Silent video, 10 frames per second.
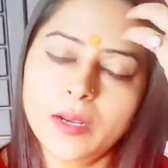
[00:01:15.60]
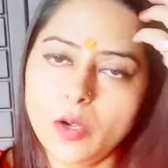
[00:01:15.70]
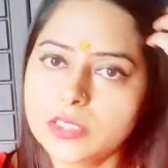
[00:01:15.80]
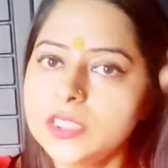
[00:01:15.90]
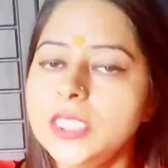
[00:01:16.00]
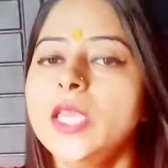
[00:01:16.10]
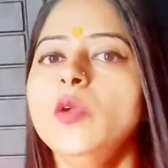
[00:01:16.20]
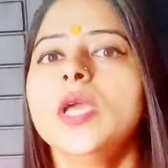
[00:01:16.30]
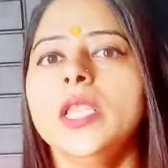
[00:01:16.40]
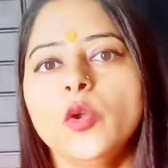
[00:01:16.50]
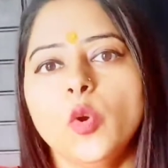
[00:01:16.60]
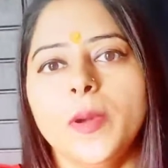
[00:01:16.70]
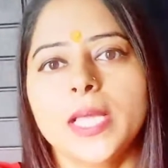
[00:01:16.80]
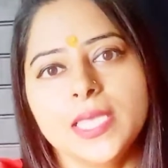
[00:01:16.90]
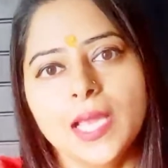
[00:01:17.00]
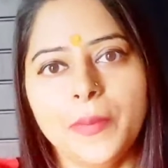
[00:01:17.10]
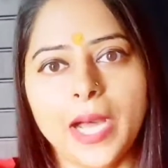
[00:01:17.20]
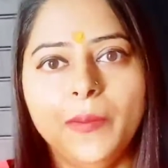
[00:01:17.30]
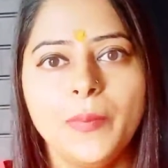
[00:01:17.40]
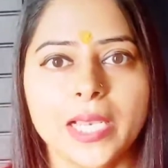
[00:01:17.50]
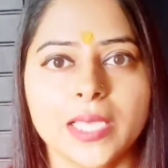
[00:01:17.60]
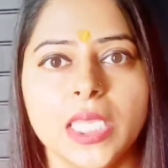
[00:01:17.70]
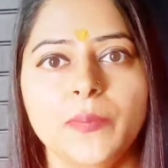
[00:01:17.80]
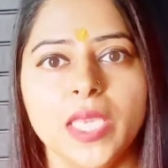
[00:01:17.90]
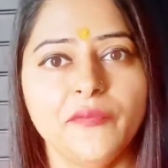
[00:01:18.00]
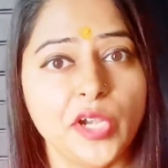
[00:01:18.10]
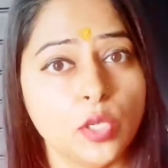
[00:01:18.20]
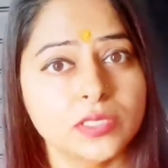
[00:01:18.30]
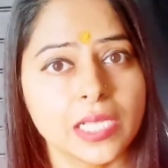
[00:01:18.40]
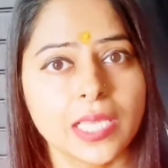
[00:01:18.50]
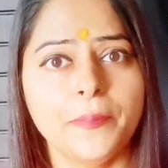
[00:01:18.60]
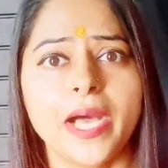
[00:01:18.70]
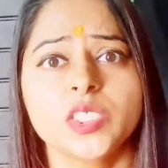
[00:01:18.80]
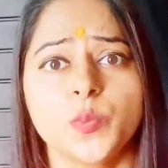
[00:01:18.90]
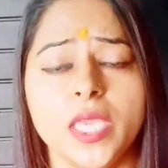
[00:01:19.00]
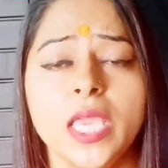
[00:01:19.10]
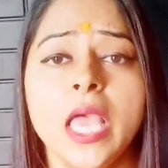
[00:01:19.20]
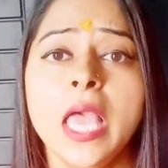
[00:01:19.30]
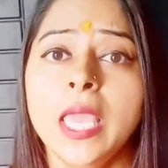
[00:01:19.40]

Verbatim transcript: रोशनी नहीं होगी लेकिन कोई बात नहीं आप बाहर बालकनी में या विंडो सेल के पास पे